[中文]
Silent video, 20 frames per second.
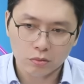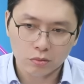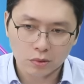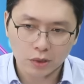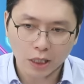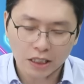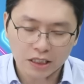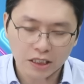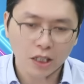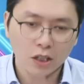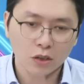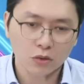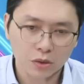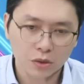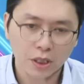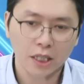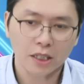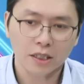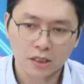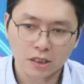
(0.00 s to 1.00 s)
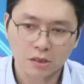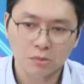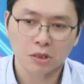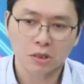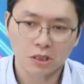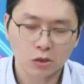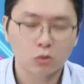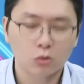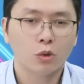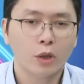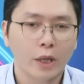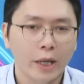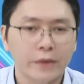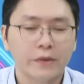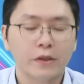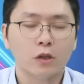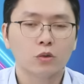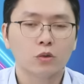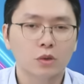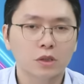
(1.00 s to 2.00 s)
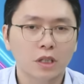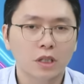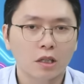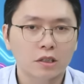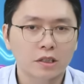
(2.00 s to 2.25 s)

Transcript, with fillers: 大家要去看那资本支出会喊到多少？